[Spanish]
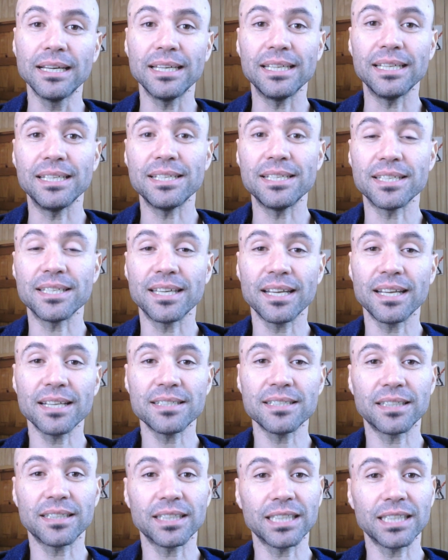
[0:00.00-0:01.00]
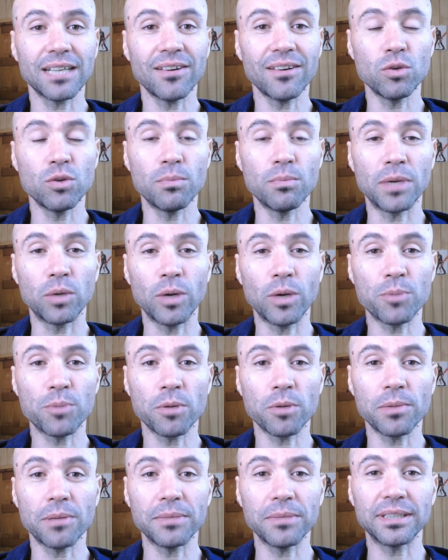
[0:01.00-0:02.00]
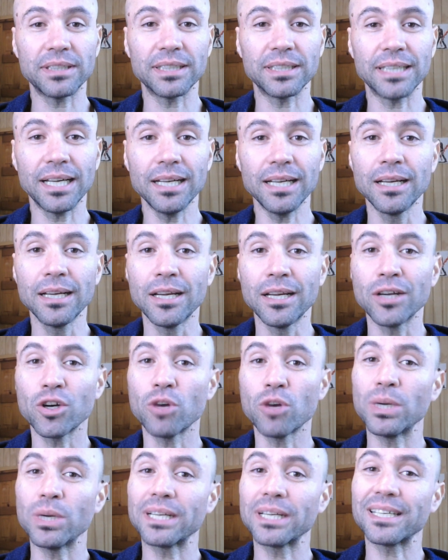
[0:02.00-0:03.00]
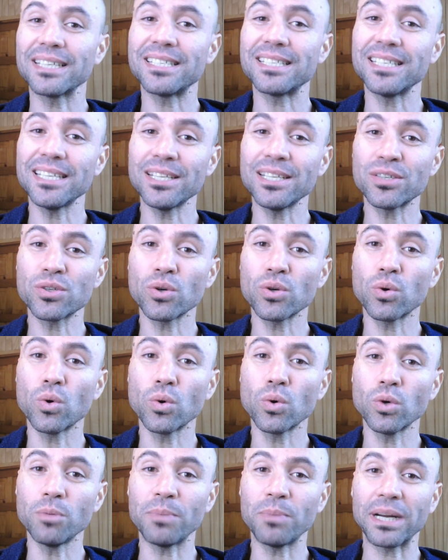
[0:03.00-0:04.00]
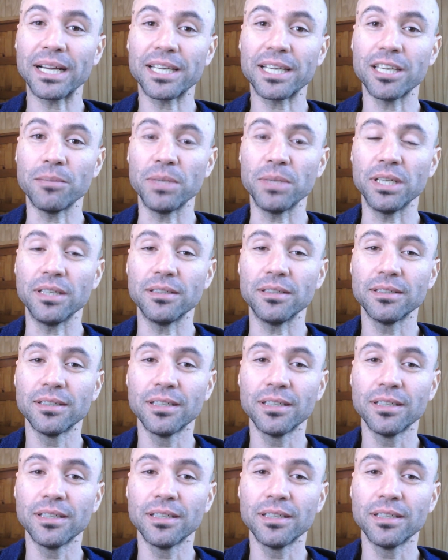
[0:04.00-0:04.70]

y ni siquiera se trataba de un manual propiamente tal como el que sí hizo Google para Gemini.